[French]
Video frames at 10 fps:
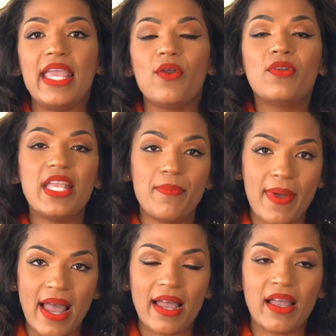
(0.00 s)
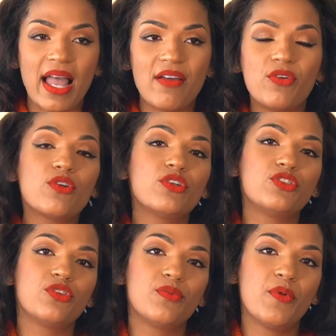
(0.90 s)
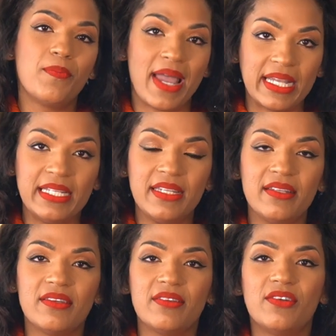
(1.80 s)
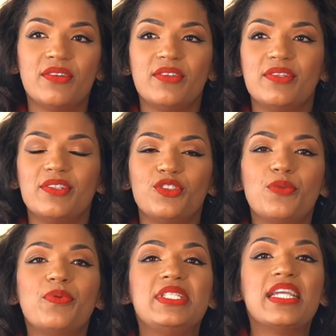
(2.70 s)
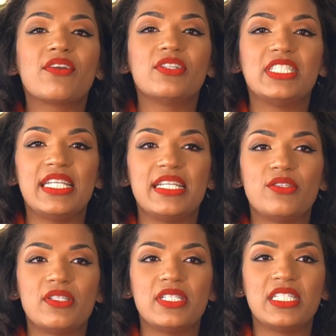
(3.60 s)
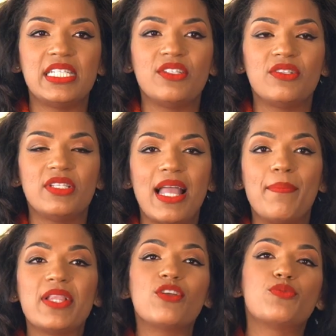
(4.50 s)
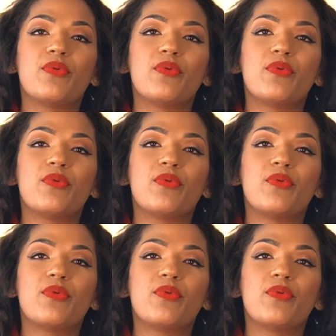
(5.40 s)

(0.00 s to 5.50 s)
Et au départ, avant que je ne me marie, euh, je peux dire que j'ai la balance